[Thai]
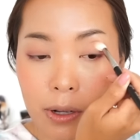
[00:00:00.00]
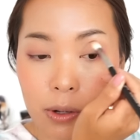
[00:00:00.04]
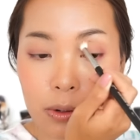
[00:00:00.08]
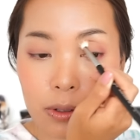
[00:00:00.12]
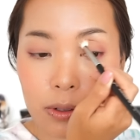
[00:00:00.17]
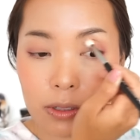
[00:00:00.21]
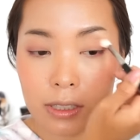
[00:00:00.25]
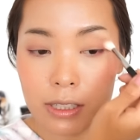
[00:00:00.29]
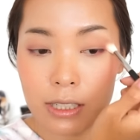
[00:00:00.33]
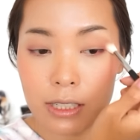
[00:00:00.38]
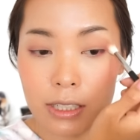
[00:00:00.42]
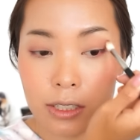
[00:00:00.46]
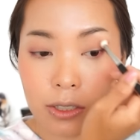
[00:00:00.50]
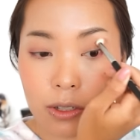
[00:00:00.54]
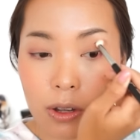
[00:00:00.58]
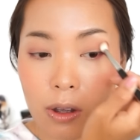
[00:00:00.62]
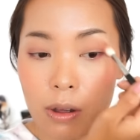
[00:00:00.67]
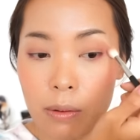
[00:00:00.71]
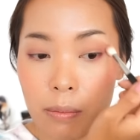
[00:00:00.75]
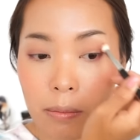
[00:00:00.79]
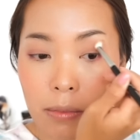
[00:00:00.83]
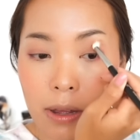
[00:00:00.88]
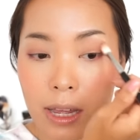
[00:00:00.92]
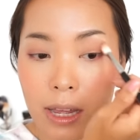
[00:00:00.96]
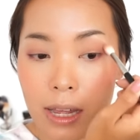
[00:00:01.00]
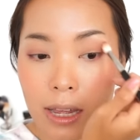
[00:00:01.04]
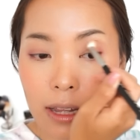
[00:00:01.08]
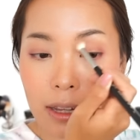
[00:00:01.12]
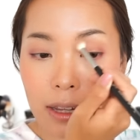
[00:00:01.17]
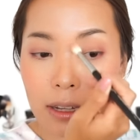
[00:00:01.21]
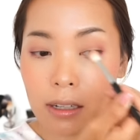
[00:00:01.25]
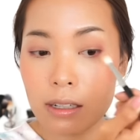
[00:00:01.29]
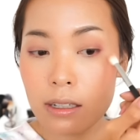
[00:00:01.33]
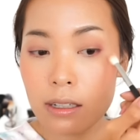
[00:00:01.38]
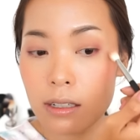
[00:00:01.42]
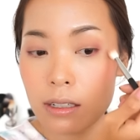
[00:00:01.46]
ปรากฏเฮ้ยชอบมา
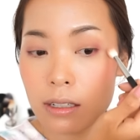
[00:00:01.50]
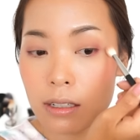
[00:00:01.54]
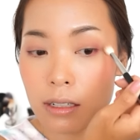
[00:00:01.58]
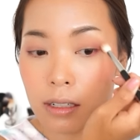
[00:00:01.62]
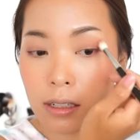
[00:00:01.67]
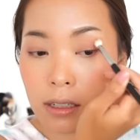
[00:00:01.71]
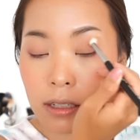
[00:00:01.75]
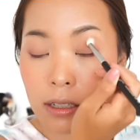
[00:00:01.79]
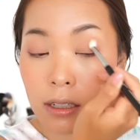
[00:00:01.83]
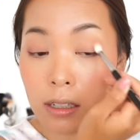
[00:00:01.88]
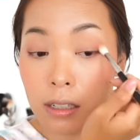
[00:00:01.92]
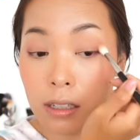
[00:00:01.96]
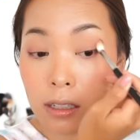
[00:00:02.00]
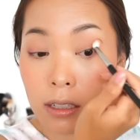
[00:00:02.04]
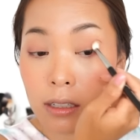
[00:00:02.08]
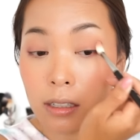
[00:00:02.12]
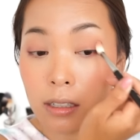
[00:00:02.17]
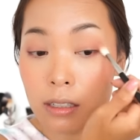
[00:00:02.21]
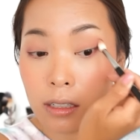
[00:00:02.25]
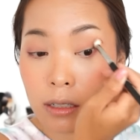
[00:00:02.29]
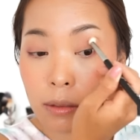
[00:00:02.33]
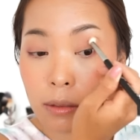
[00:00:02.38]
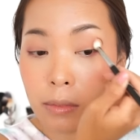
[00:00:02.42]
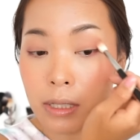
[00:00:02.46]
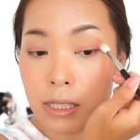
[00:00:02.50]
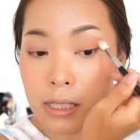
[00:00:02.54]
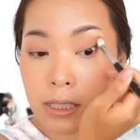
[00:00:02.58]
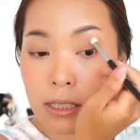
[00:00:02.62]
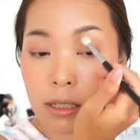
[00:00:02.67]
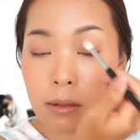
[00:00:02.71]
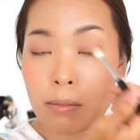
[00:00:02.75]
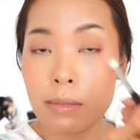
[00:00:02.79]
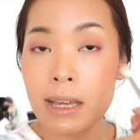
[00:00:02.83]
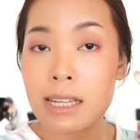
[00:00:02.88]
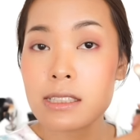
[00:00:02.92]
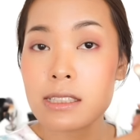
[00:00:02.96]
ก คือมี
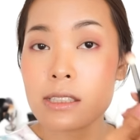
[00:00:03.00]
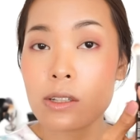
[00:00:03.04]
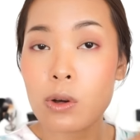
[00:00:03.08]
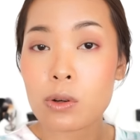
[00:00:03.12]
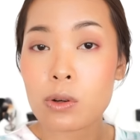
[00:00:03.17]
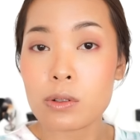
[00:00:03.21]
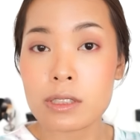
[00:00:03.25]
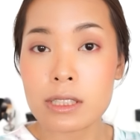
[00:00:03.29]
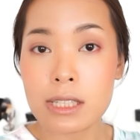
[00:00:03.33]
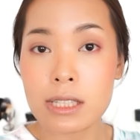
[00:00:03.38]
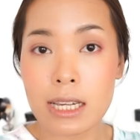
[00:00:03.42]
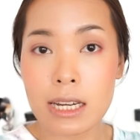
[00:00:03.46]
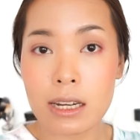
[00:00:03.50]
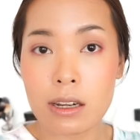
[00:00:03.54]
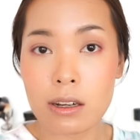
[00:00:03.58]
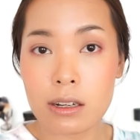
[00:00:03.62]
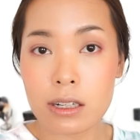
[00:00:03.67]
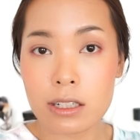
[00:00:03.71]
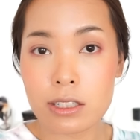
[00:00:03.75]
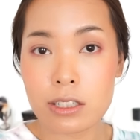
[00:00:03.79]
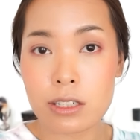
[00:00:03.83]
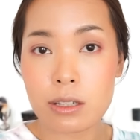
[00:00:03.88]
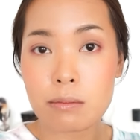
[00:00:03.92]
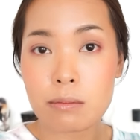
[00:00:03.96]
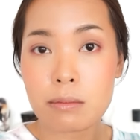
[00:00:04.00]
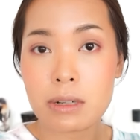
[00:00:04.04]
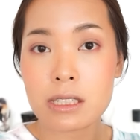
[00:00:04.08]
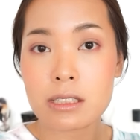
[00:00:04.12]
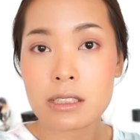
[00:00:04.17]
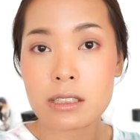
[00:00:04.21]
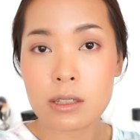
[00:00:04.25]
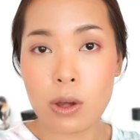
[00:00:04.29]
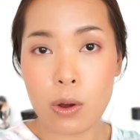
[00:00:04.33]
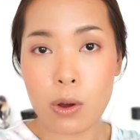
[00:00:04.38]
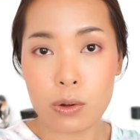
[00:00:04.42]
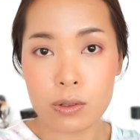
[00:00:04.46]
สีแมตต์สองสี แล้วก็ชิมเมอ
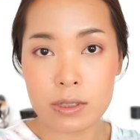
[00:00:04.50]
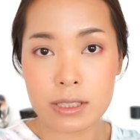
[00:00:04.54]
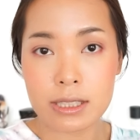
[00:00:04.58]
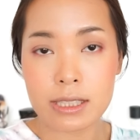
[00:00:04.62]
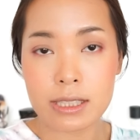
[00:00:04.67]
ร์สอง